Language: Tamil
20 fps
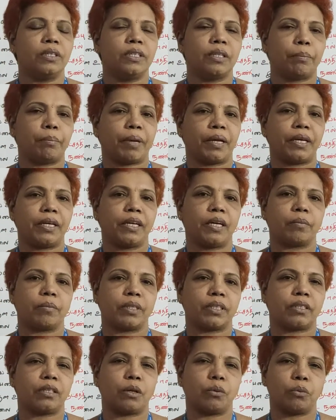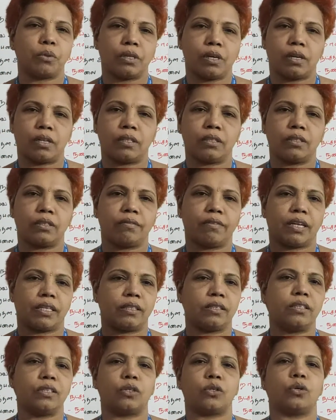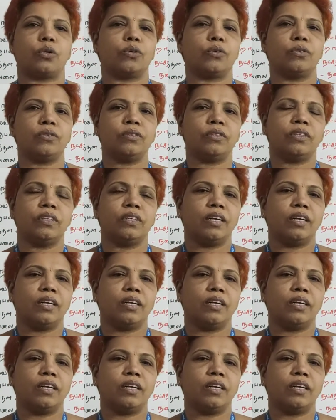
இந்த பரிணாமத்தில் உயர்ந்து வந்திருக்கோம்